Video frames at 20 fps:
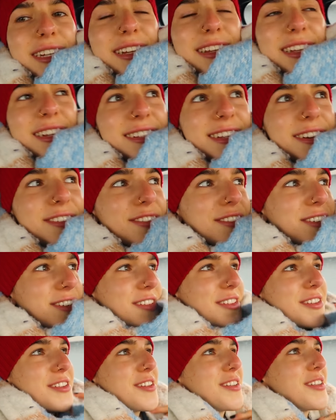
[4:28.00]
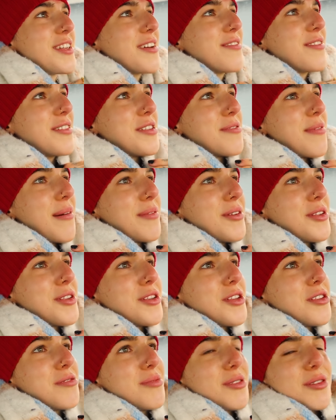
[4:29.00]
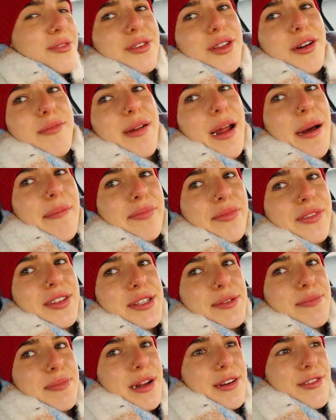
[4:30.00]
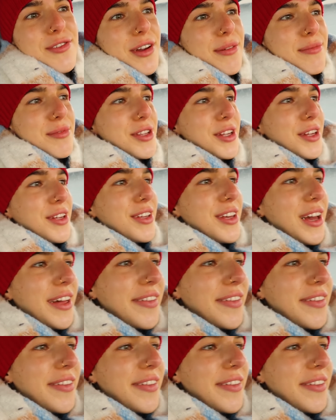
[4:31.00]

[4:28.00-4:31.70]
11.49, mam 10 minut. Dobra, sprężam się i